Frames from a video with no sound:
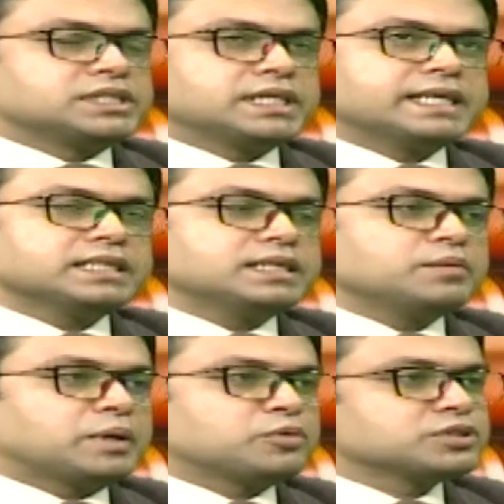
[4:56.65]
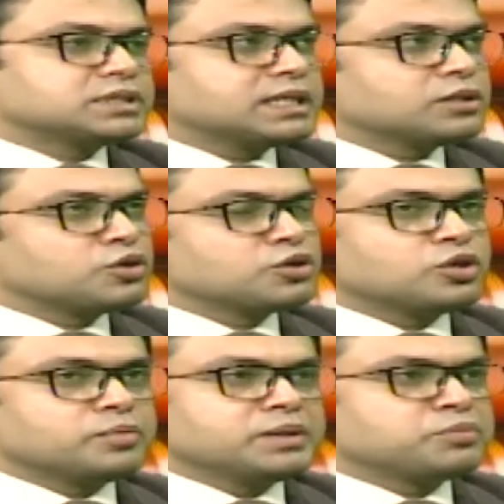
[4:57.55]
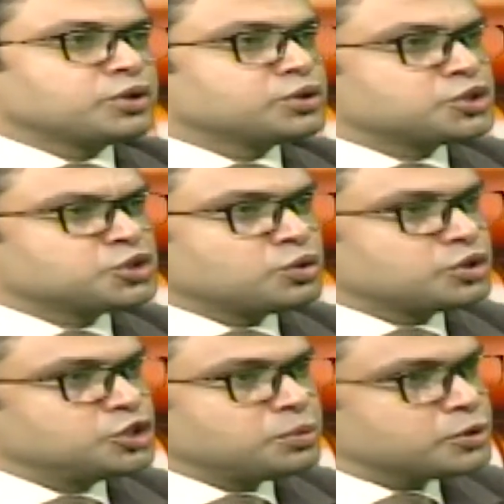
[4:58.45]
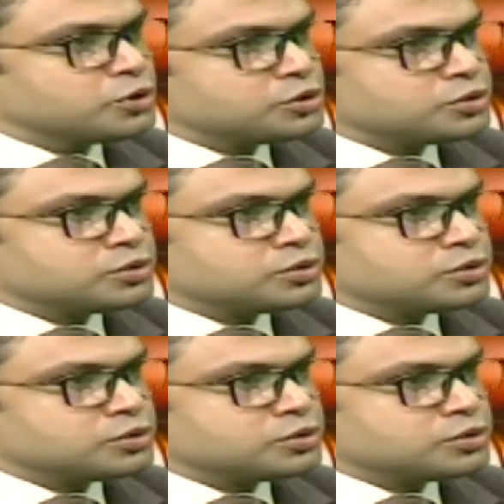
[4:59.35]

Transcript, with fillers: সেক্ষেত্রে ব্যবস্থা গ্রহণ করবেন পরিদর্শন অধিদপ্তর